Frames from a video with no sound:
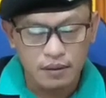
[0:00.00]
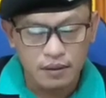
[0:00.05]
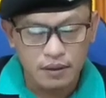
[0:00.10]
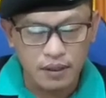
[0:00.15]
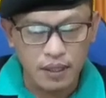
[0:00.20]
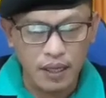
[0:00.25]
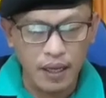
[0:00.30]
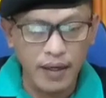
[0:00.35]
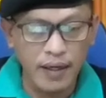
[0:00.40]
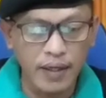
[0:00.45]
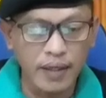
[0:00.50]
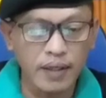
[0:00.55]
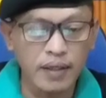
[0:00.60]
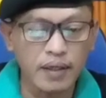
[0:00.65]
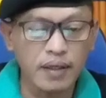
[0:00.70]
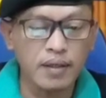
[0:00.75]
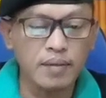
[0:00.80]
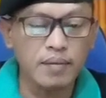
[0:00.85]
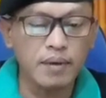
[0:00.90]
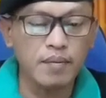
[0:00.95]

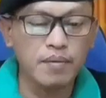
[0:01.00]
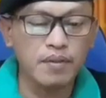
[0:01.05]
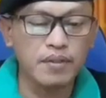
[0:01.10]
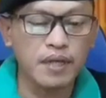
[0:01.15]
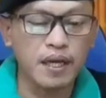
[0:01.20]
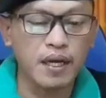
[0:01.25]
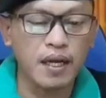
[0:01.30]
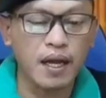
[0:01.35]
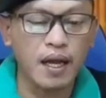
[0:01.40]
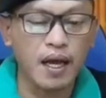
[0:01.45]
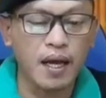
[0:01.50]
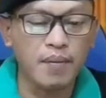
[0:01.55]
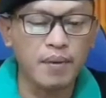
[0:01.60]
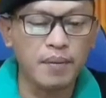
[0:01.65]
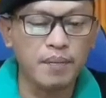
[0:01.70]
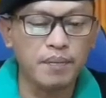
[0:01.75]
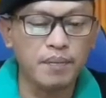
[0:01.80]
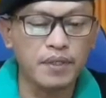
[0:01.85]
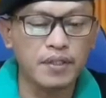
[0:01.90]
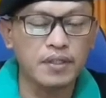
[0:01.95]
Selain Imam Besar
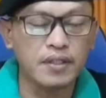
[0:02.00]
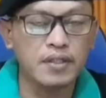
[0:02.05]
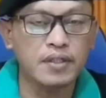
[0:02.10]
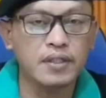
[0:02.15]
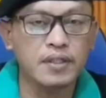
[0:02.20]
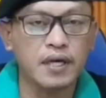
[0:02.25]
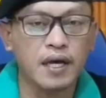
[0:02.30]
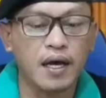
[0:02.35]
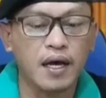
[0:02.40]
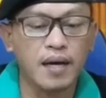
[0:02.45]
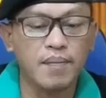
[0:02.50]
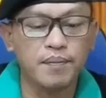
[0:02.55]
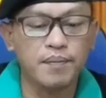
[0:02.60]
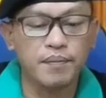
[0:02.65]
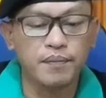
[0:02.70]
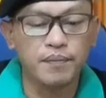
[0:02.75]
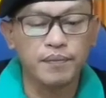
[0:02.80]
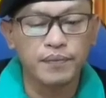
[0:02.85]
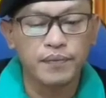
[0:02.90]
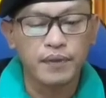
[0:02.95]
Habib Rizik Sihab,
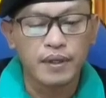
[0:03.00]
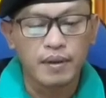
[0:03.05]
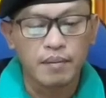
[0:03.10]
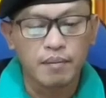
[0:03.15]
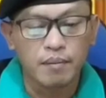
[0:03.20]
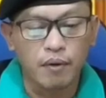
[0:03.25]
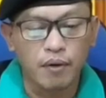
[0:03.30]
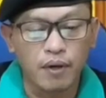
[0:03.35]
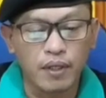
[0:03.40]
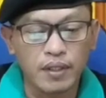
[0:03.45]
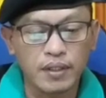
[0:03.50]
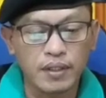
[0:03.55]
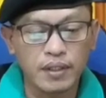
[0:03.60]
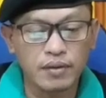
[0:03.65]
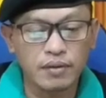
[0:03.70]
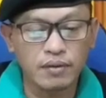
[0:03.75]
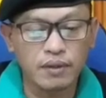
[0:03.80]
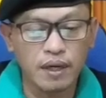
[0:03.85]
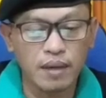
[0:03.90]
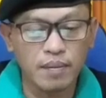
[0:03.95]

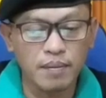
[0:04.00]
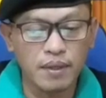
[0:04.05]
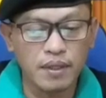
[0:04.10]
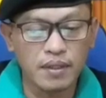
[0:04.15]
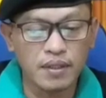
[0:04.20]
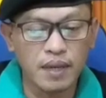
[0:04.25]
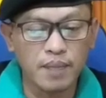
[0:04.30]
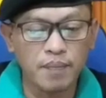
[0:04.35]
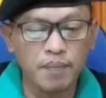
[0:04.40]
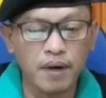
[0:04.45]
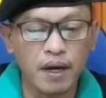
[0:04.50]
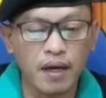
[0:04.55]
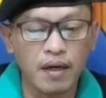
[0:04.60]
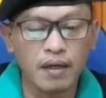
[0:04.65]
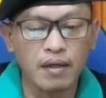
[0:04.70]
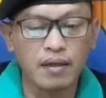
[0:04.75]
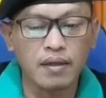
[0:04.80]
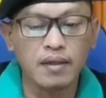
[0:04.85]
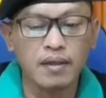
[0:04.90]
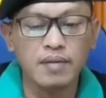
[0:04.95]
polisi juga
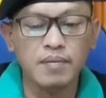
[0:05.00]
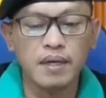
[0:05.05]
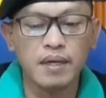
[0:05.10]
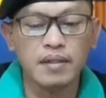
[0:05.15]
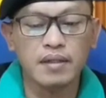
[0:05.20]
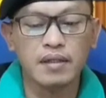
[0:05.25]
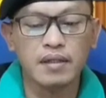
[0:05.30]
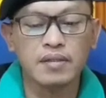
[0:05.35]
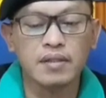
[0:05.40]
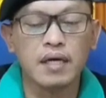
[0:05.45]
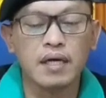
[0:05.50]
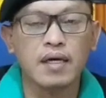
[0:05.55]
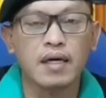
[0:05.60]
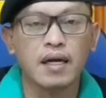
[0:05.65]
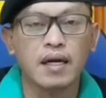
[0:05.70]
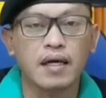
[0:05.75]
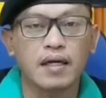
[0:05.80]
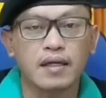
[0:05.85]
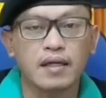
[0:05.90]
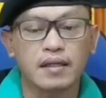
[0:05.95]
menetapkan lima
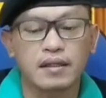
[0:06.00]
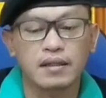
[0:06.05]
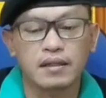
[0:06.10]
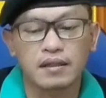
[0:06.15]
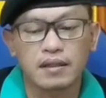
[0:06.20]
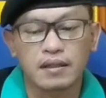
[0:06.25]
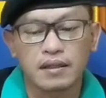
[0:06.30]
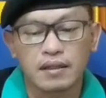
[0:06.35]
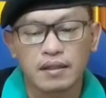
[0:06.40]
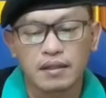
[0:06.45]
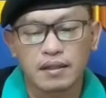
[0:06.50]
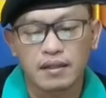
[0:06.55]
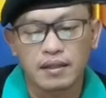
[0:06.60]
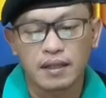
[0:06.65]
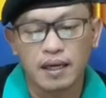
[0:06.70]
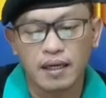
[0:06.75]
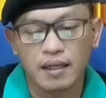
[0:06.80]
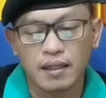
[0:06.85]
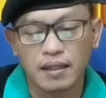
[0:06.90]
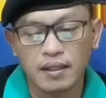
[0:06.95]
tersangka lain,
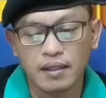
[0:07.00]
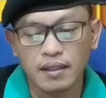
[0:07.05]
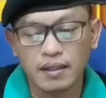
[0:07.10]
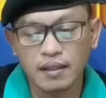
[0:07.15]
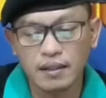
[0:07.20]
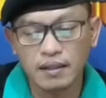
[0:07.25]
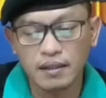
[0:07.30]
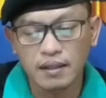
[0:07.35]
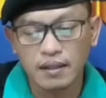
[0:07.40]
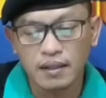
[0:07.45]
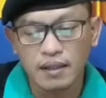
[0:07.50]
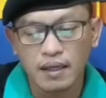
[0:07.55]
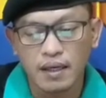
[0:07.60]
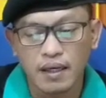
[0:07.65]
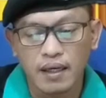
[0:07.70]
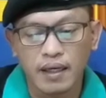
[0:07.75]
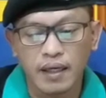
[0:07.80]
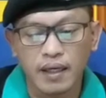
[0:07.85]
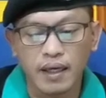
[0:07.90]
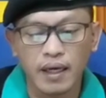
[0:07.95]
yakni
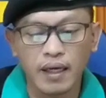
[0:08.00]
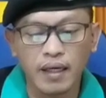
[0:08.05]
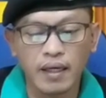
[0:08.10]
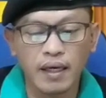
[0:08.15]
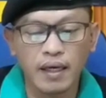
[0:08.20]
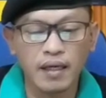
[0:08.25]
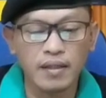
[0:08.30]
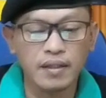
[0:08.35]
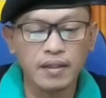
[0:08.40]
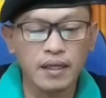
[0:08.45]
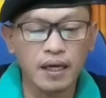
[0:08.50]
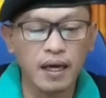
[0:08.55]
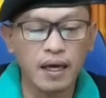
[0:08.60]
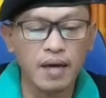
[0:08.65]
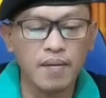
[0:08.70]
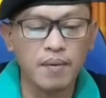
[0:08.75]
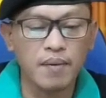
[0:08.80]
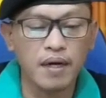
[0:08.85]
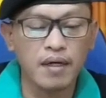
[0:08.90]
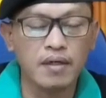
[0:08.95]
Kiai Haji
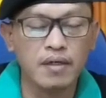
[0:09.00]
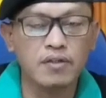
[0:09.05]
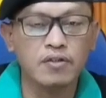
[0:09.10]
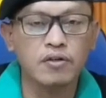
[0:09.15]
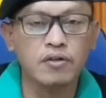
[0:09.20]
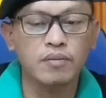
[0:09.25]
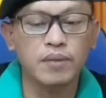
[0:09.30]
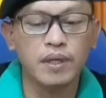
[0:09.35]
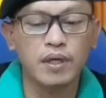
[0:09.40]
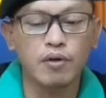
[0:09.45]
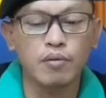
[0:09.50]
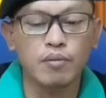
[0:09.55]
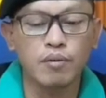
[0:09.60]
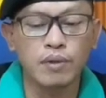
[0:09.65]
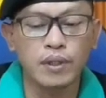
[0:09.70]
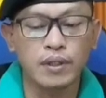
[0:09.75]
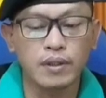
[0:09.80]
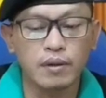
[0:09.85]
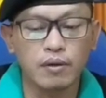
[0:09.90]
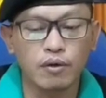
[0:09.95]
Ahmad Sobri
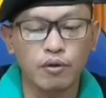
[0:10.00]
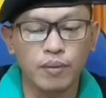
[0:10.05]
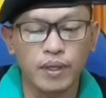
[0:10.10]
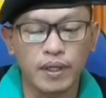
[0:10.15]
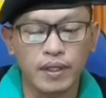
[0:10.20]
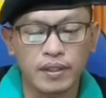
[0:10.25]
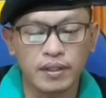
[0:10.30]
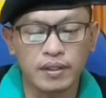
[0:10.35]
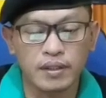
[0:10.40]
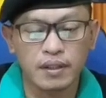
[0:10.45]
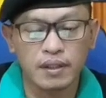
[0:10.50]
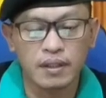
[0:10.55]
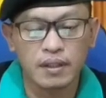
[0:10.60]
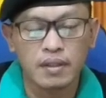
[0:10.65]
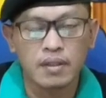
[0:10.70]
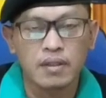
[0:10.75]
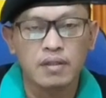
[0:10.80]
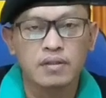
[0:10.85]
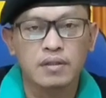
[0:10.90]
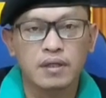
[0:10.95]
Lubis
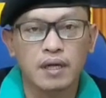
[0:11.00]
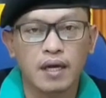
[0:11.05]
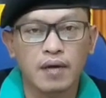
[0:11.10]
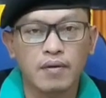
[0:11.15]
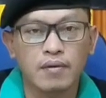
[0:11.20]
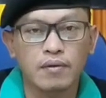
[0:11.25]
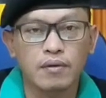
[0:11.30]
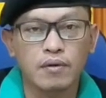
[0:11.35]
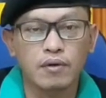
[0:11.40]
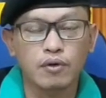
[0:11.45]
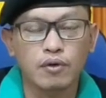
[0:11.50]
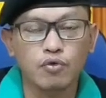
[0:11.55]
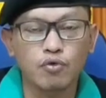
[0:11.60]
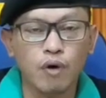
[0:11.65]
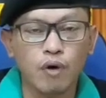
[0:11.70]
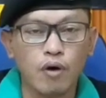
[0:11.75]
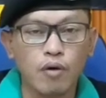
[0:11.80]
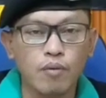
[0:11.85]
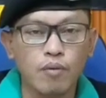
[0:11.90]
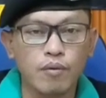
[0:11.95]
selaku
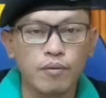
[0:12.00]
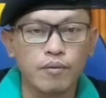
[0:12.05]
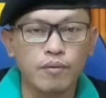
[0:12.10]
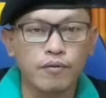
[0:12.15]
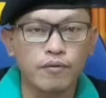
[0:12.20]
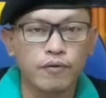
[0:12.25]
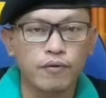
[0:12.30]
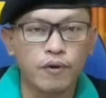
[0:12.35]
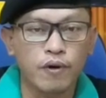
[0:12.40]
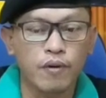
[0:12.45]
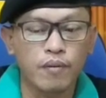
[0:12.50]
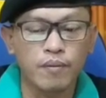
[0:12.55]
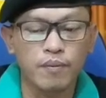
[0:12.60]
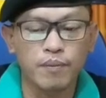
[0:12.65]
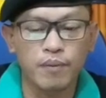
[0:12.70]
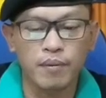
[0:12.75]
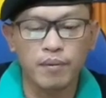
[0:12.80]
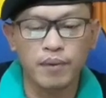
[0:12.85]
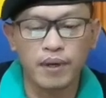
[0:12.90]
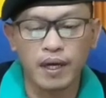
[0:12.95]
Ketua Umum
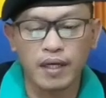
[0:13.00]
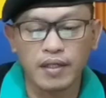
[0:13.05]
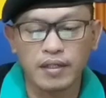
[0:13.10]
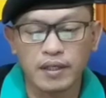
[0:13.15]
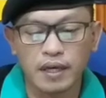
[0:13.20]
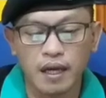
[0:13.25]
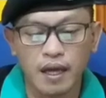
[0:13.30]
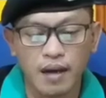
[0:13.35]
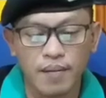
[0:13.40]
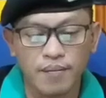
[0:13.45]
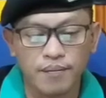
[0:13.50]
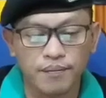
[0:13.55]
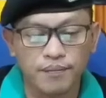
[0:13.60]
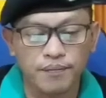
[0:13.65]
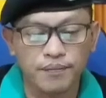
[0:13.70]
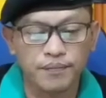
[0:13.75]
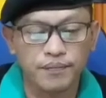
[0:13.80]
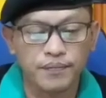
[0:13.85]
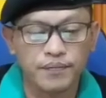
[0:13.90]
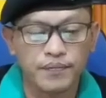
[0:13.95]
From Pembela Islam.